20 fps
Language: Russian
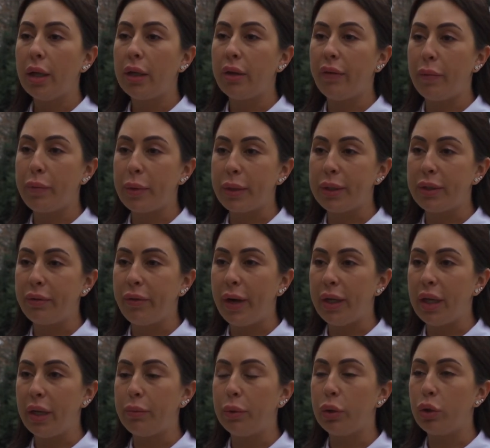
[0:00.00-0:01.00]

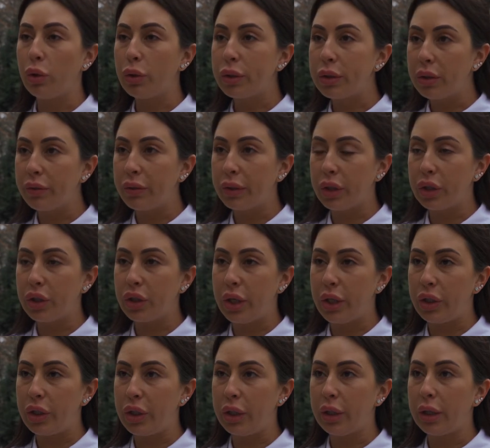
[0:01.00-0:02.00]
новообразованиями толстого
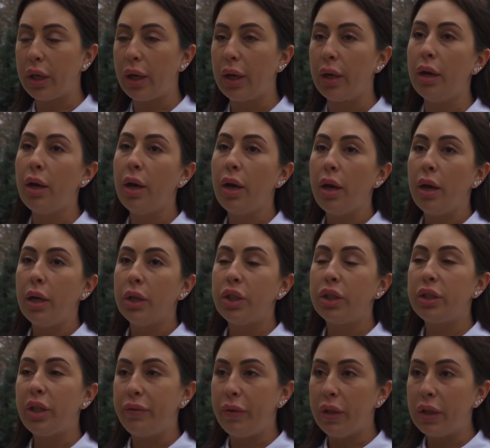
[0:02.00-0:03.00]
кишечника,
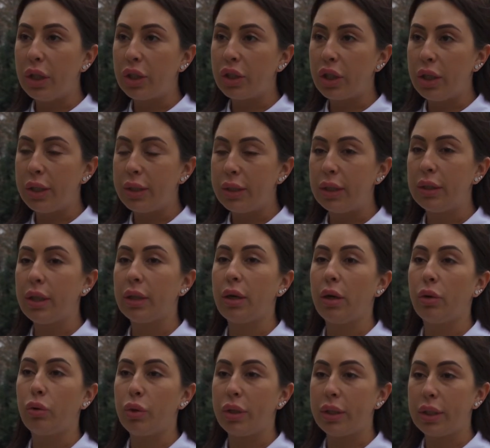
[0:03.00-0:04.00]
щитовидной железы, так
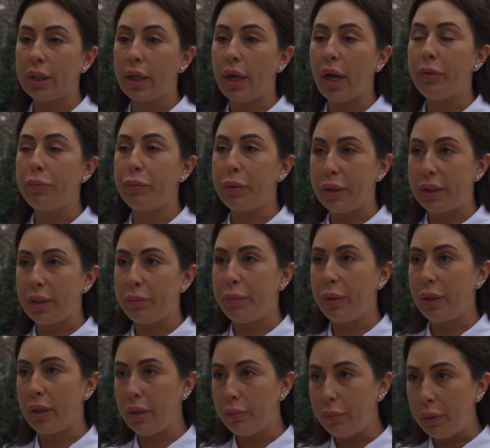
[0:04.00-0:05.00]
как у нас край, в
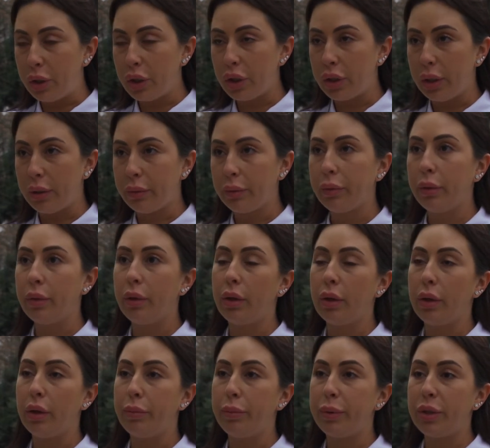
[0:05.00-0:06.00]
принципе, эндемичный
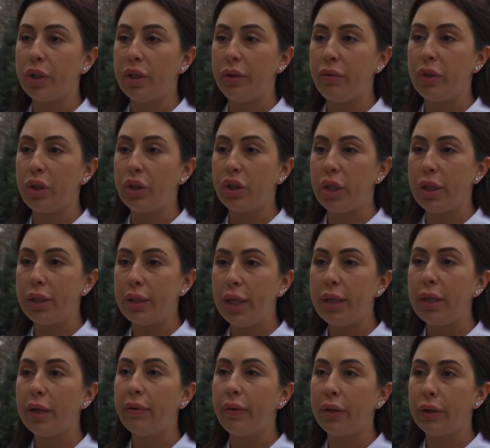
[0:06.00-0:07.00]
а, по щитовидной железе,
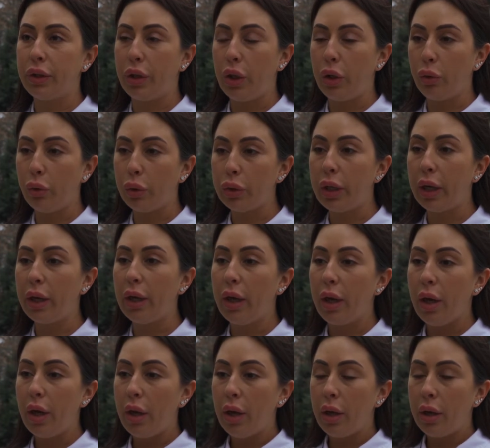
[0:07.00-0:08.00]
нехватки йода.
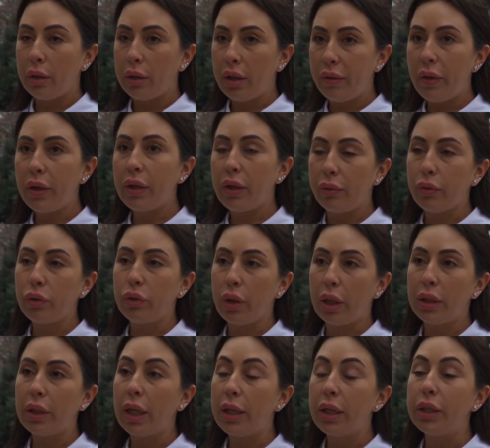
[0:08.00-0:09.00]
Наверное,
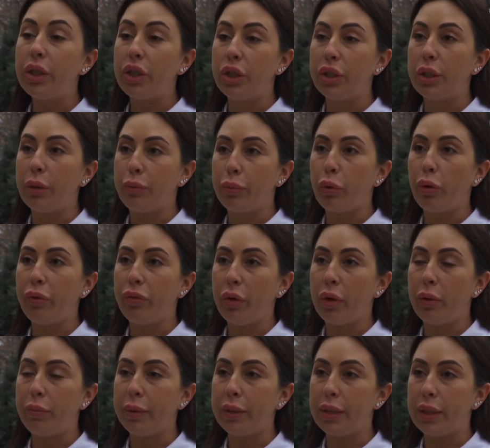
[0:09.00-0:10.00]
вот онкологический
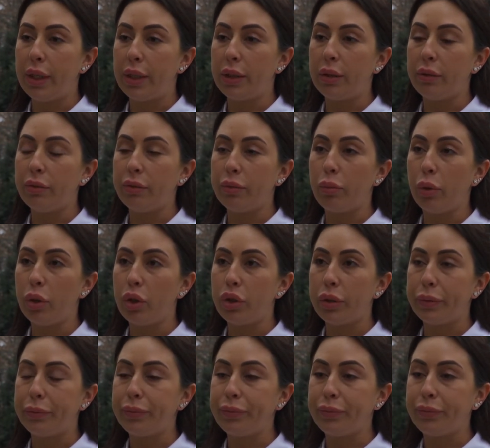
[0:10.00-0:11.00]
профиль пациентов
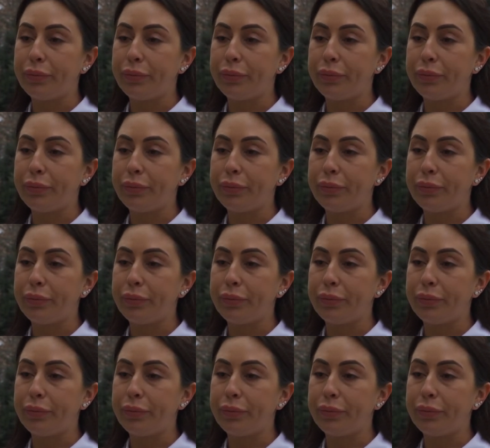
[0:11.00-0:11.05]
больше.